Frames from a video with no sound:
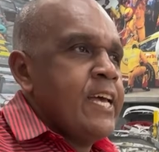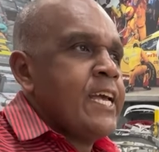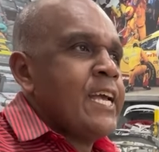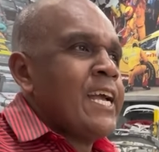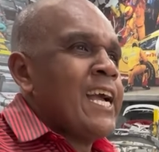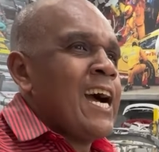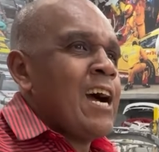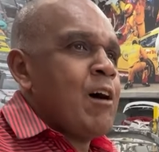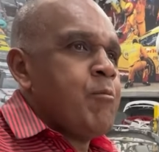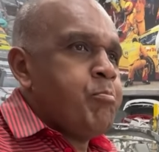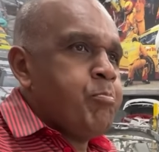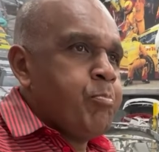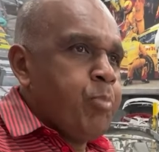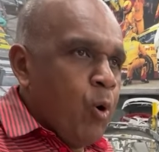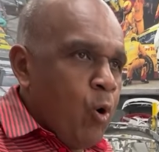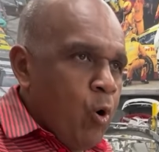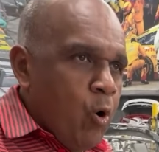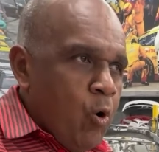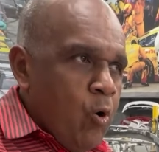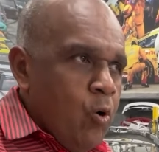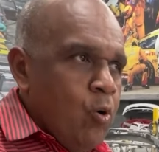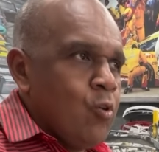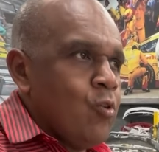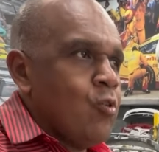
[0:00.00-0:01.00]

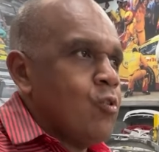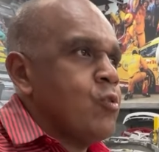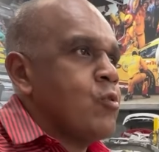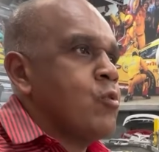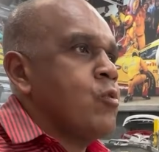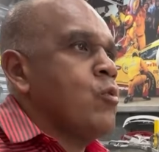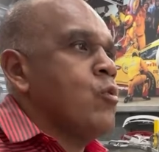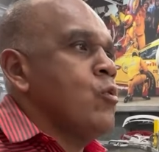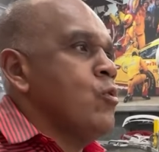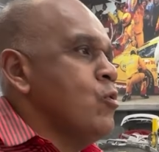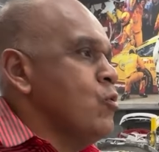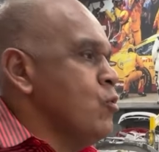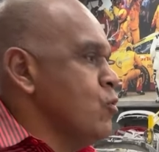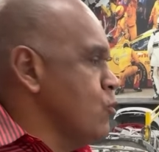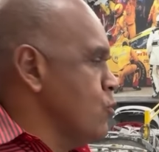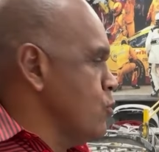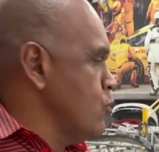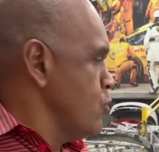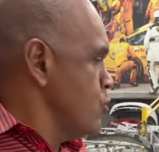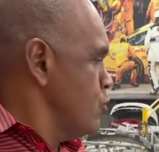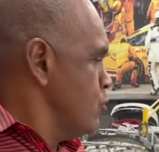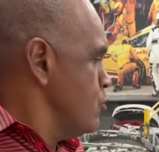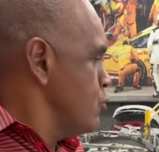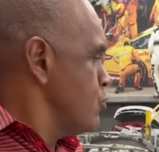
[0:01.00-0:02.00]
capô
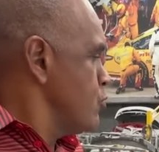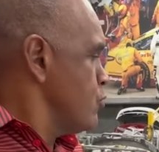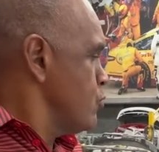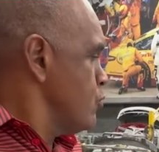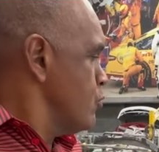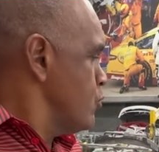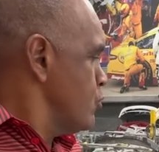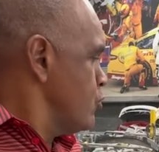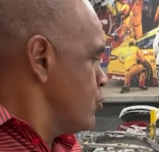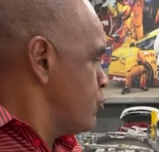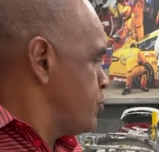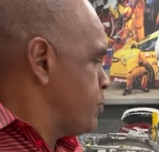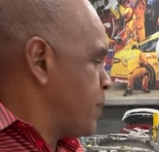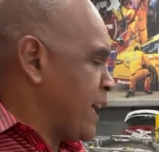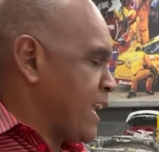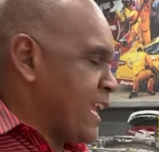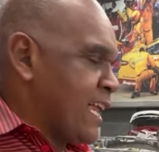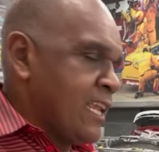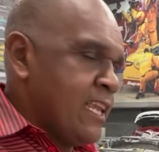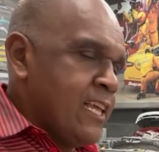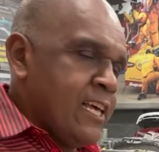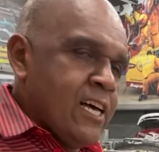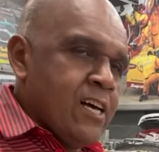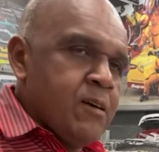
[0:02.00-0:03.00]
com os
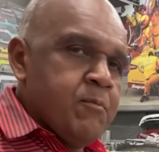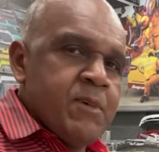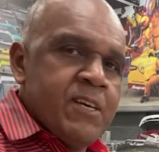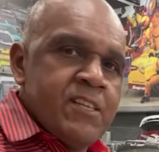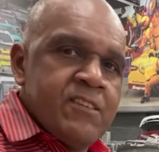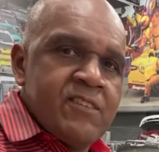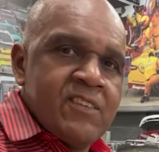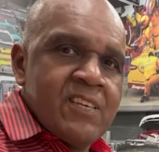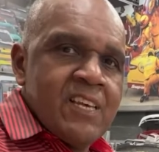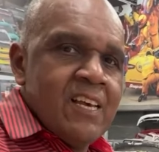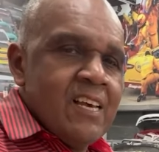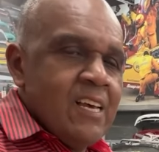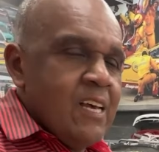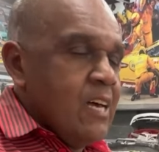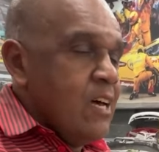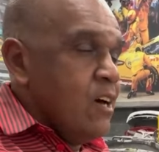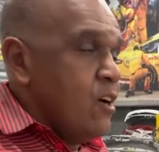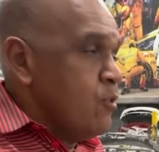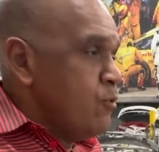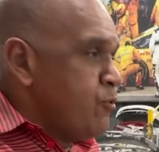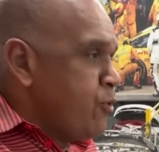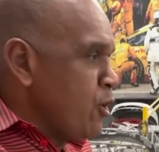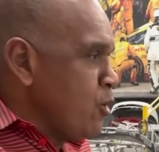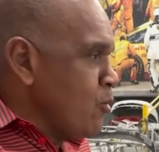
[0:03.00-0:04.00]
paralamas,
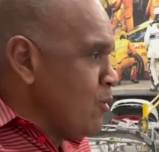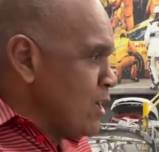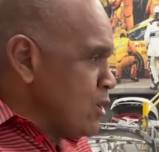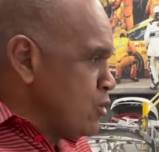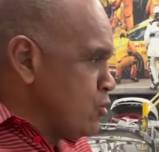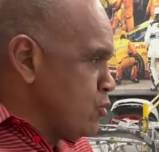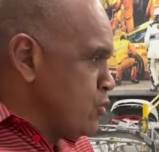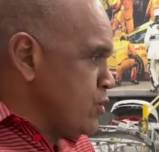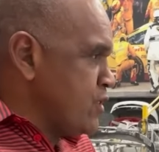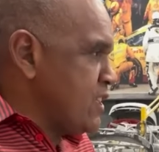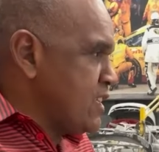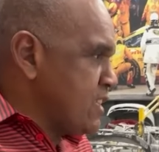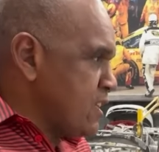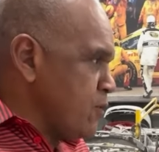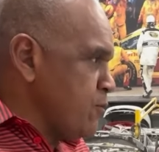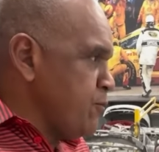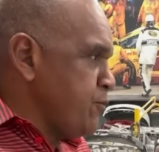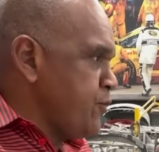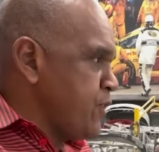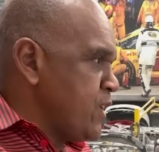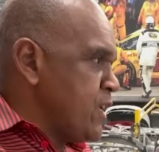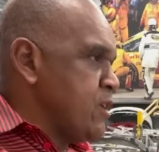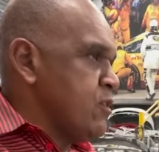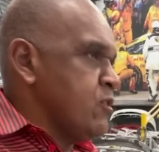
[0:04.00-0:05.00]
foi um ajuste tão
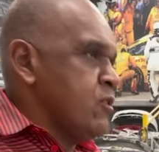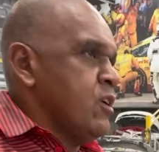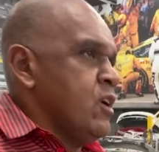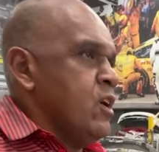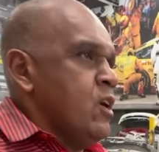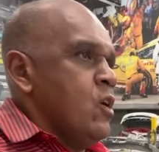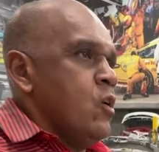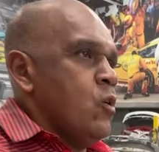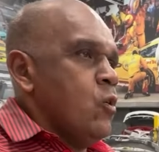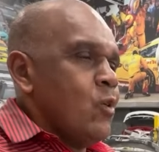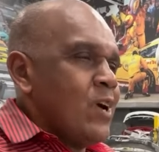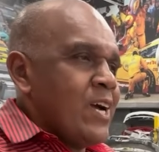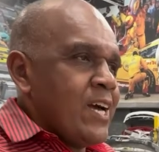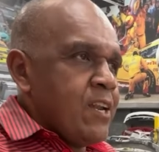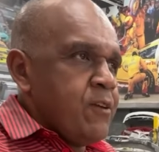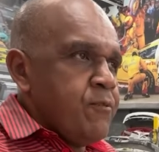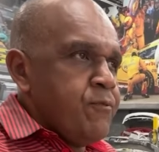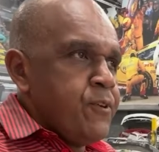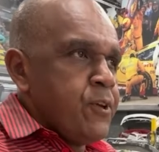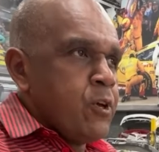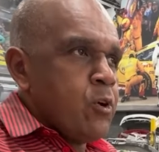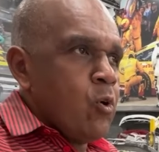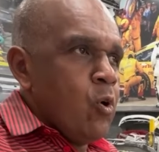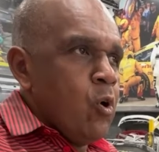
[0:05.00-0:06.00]
fino. O cara
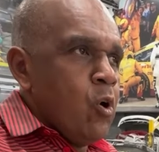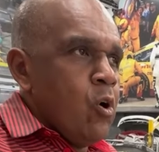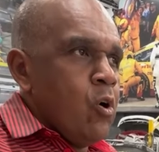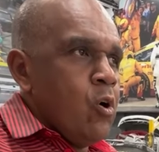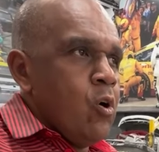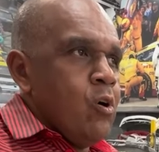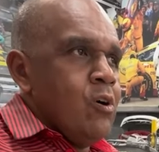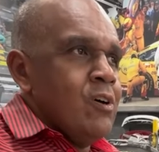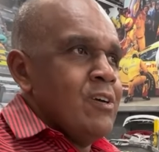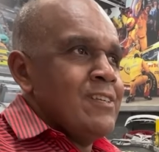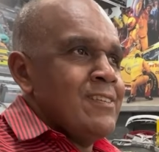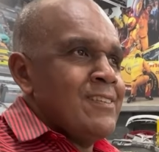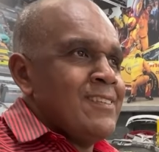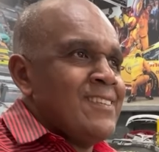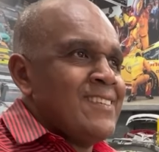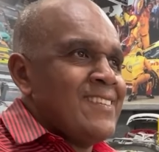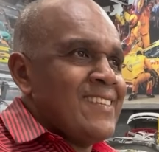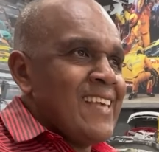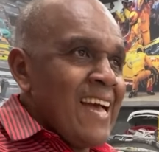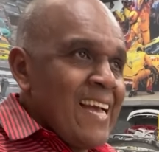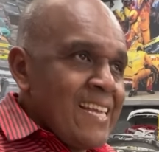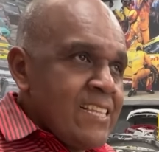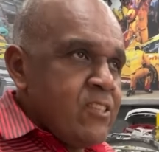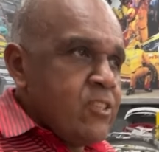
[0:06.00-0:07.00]
ficou
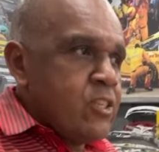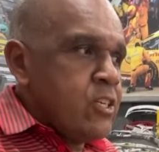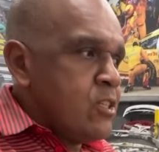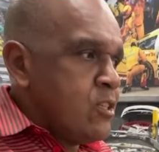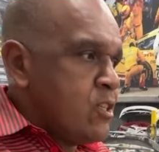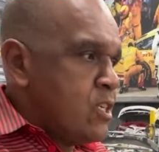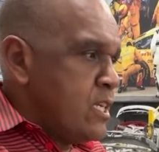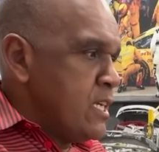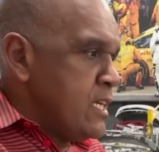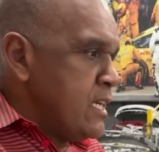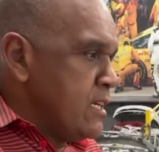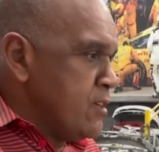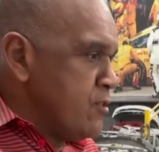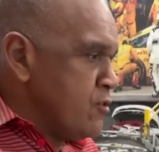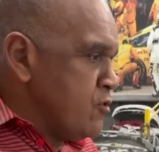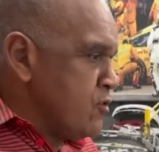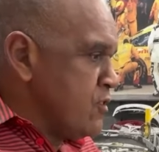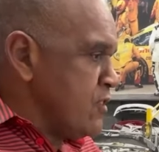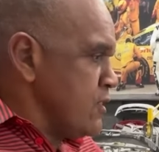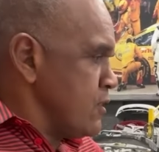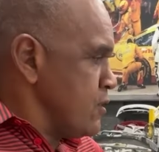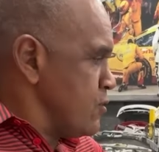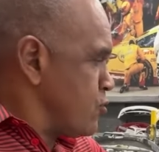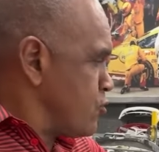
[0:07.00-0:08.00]
sete dias
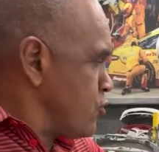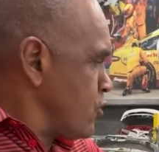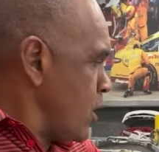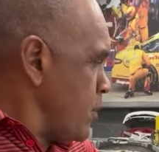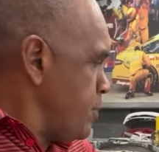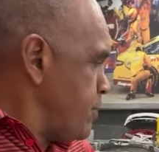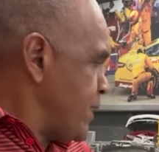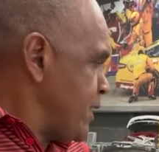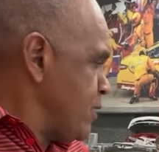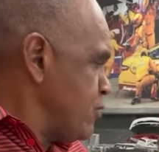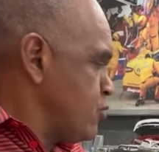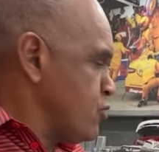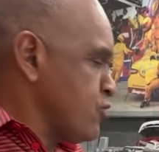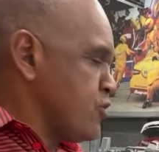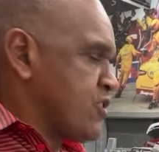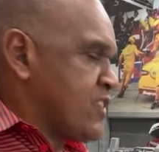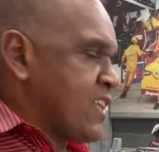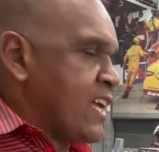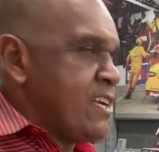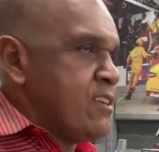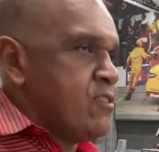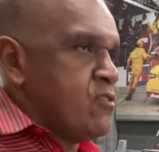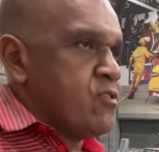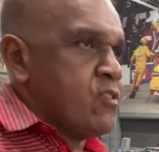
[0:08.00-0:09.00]
só para
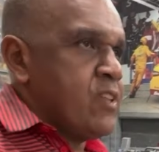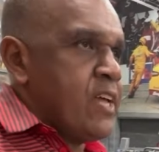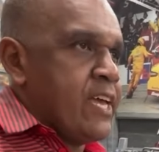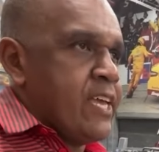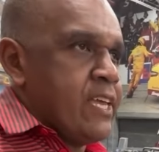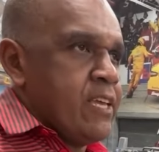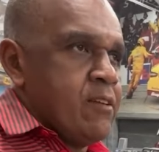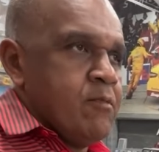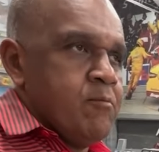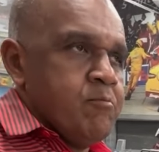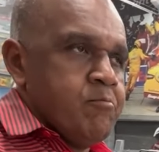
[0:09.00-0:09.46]
ajustar isso daí.